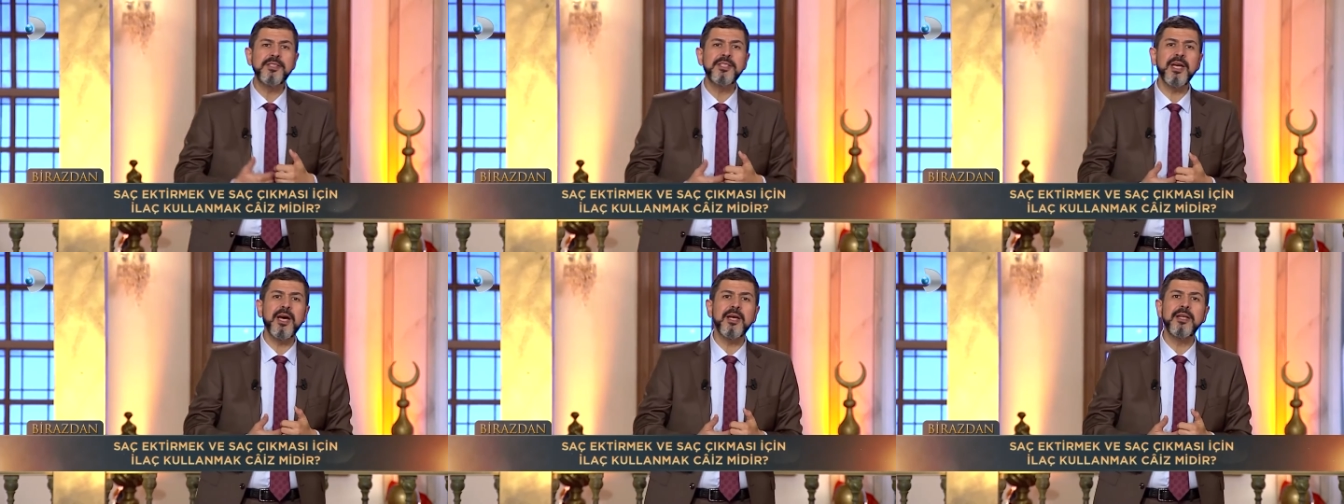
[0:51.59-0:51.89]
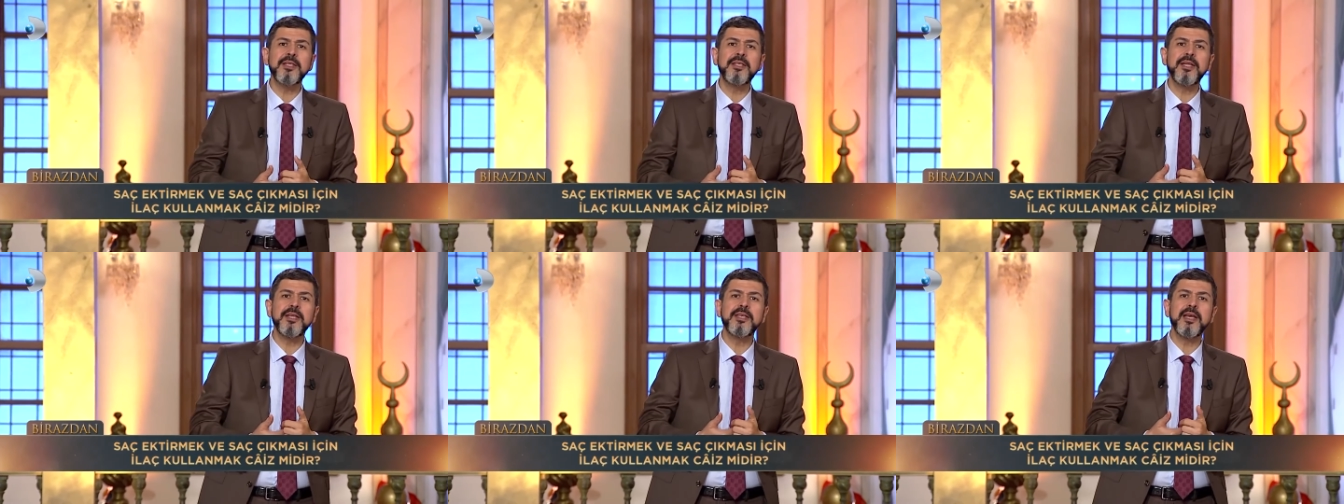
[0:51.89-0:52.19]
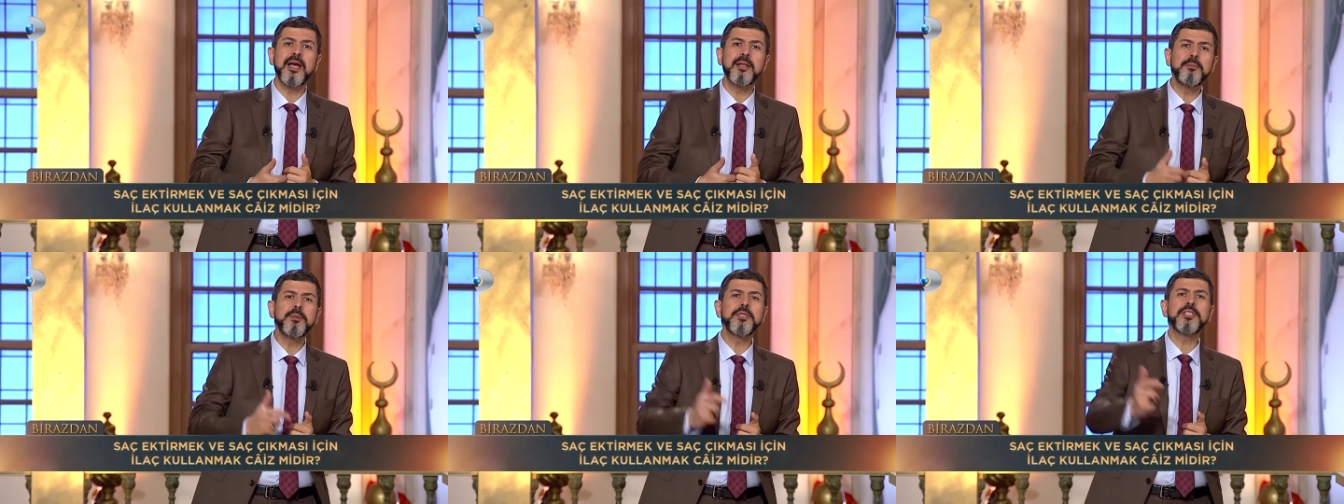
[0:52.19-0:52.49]
ziyarete
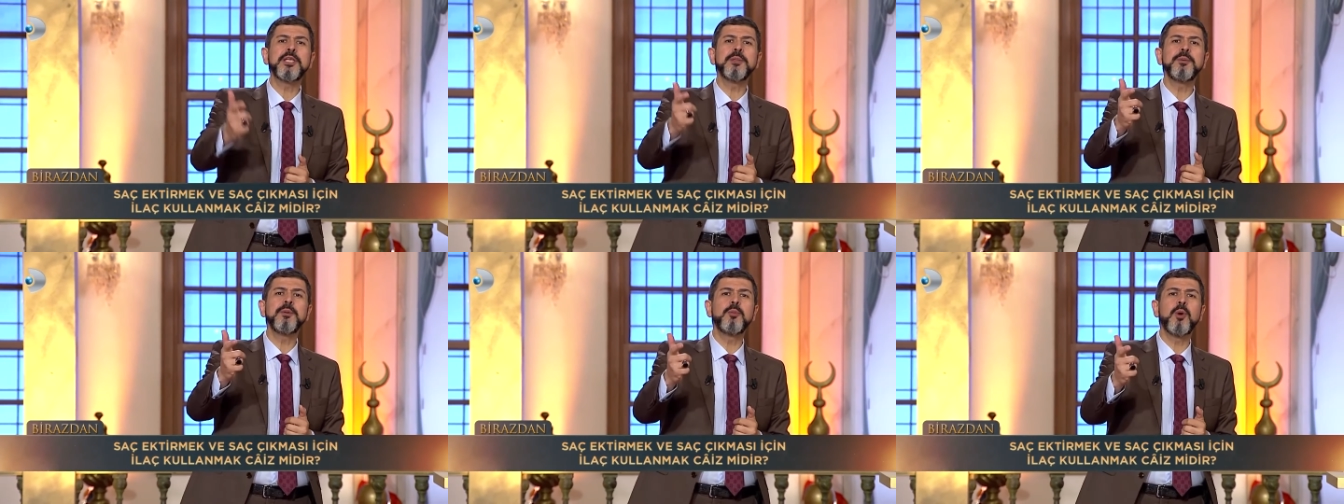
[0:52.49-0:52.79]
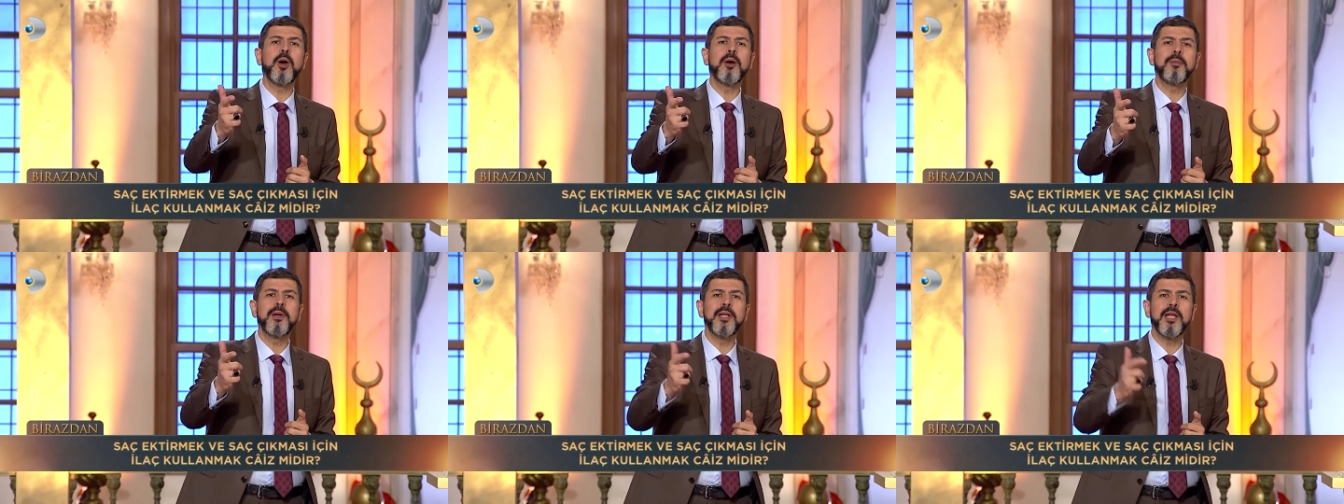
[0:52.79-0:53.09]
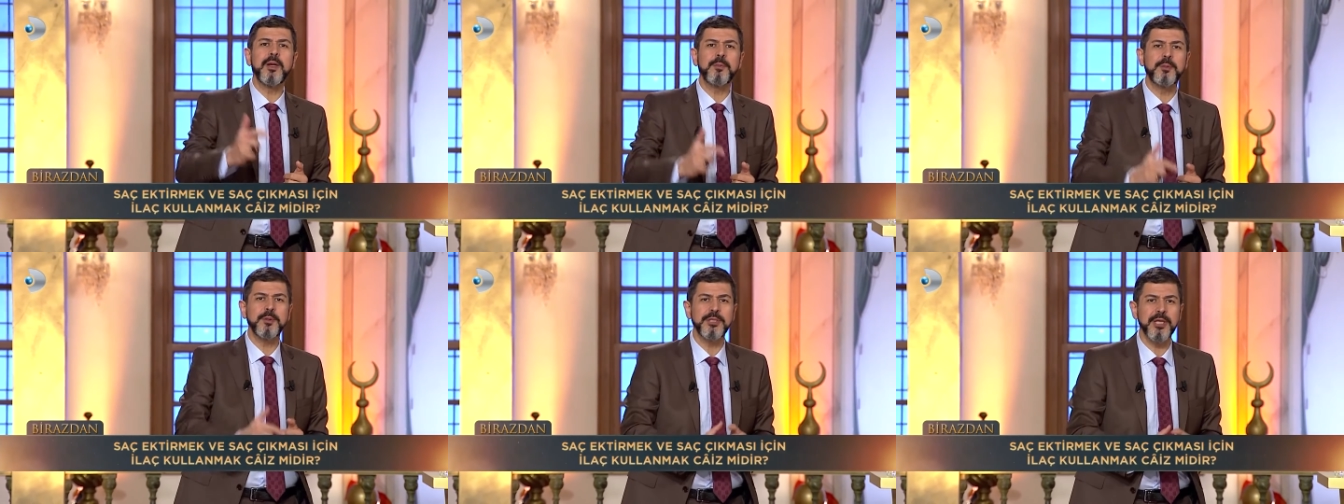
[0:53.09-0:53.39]
gelmiş gibi
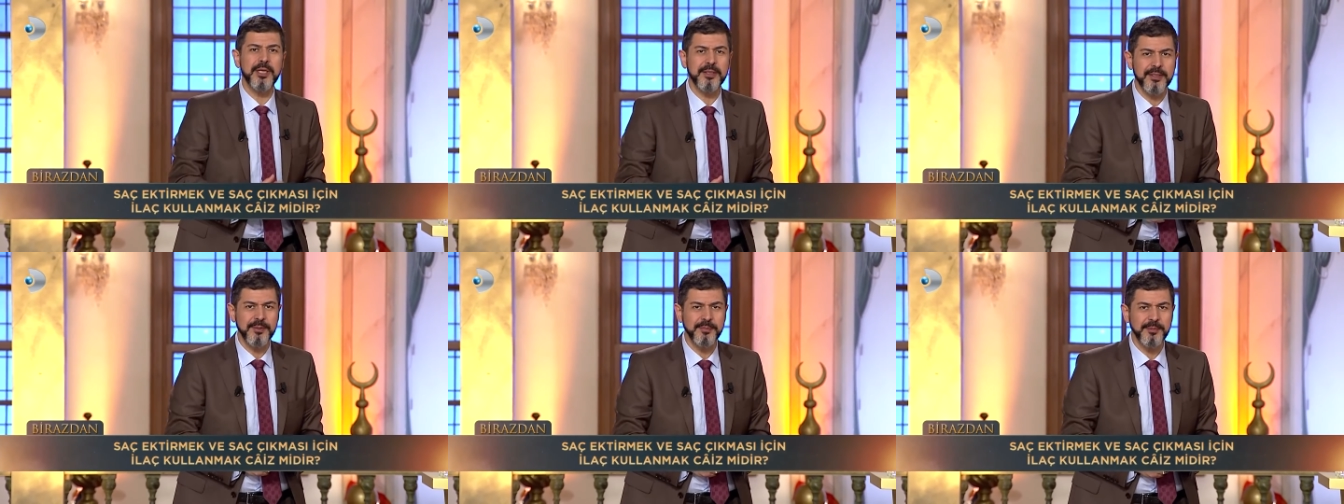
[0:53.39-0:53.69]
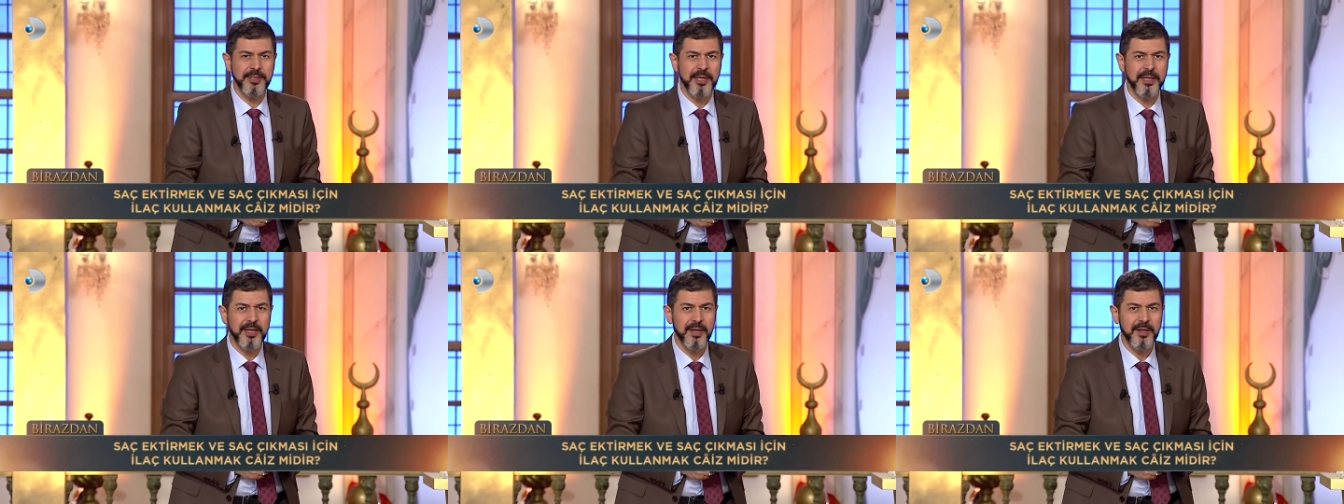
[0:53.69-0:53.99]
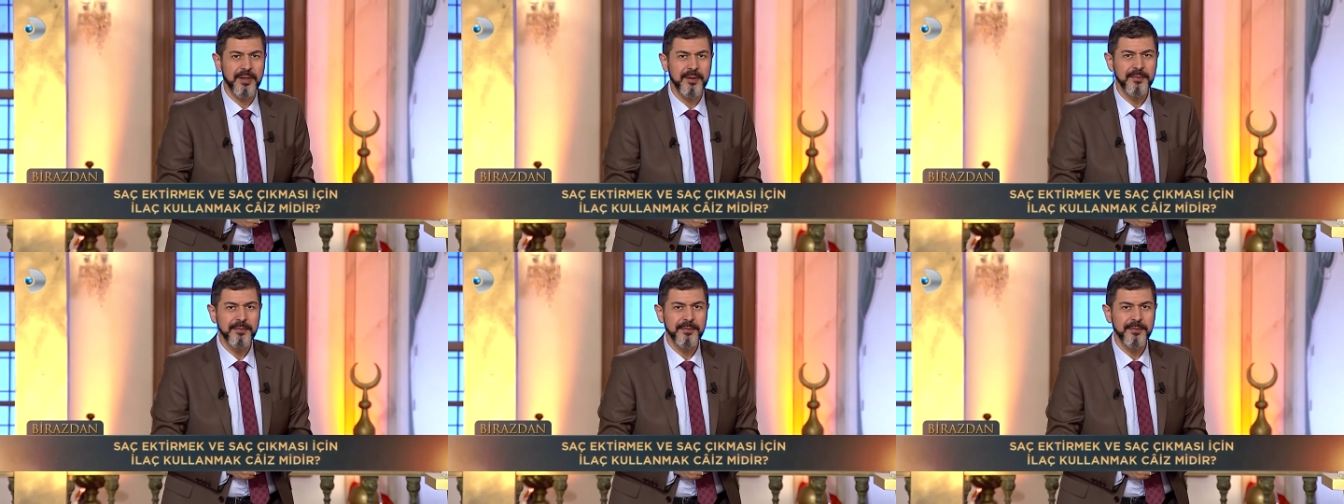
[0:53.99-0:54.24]
muamele yapacaktım sana.